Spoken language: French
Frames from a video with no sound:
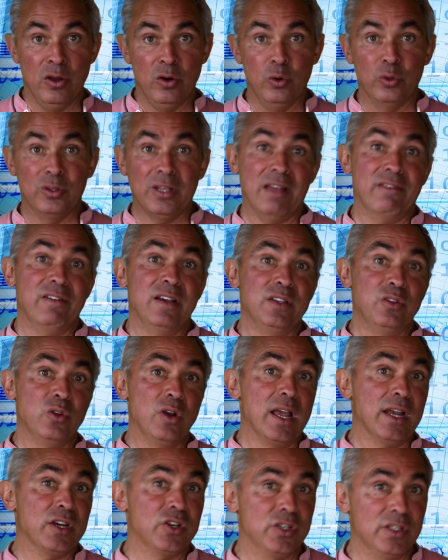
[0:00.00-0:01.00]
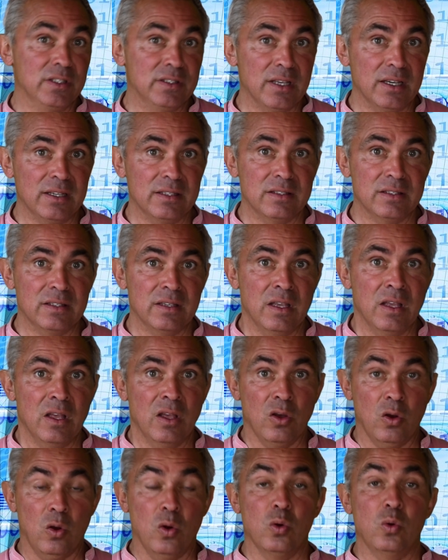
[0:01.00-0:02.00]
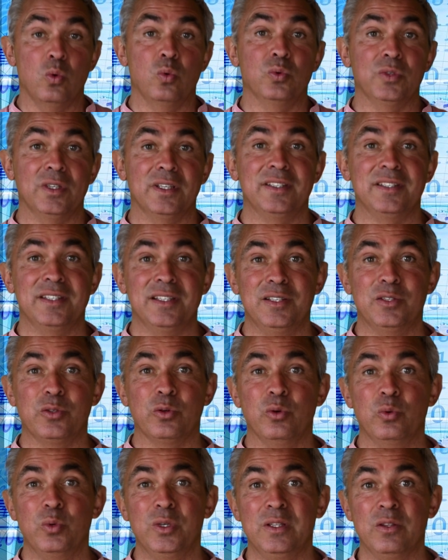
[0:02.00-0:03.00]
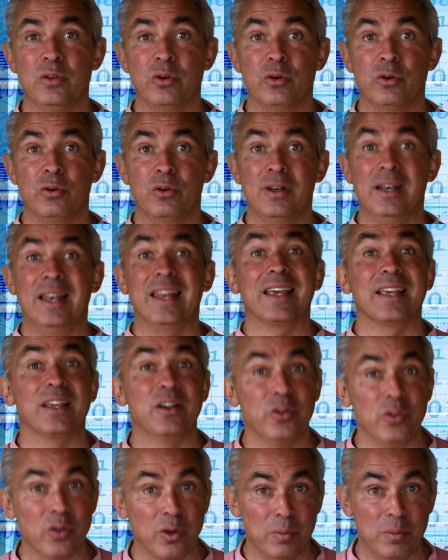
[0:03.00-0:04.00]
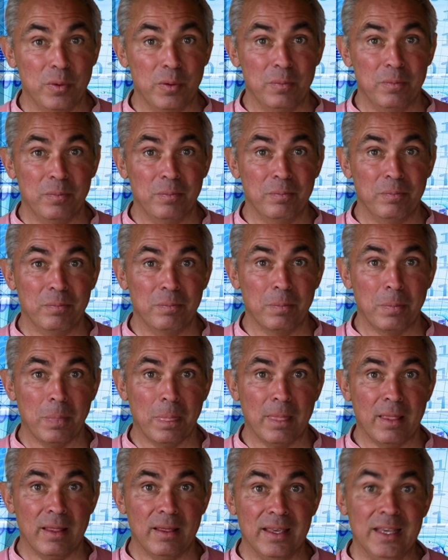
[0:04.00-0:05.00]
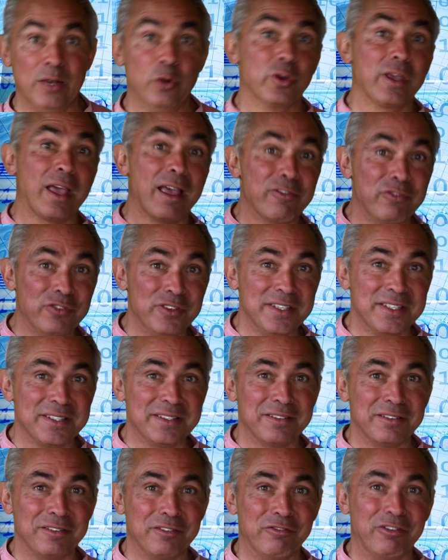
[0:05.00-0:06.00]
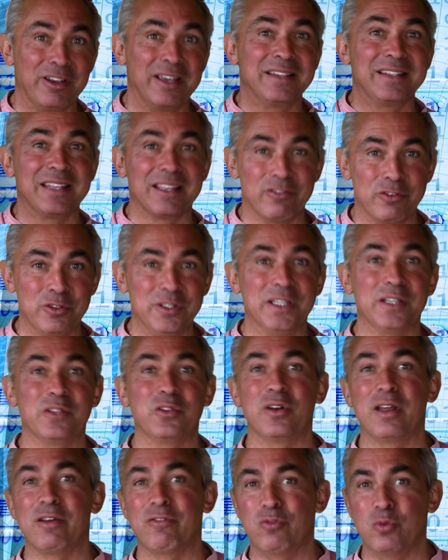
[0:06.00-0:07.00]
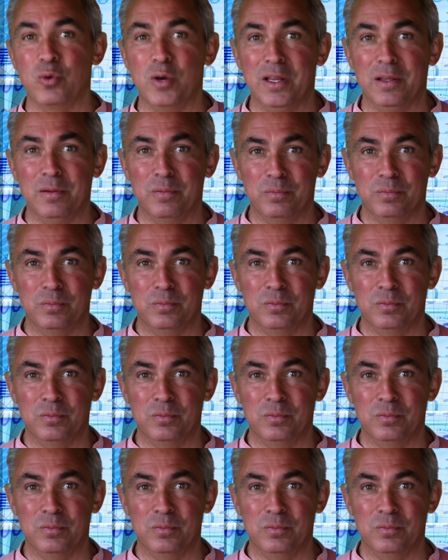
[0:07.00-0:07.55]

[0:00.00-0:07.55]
Le travail de l'architecte rencontre ici celui de l'ergonome et le graphiste va intervenir dans la foulée.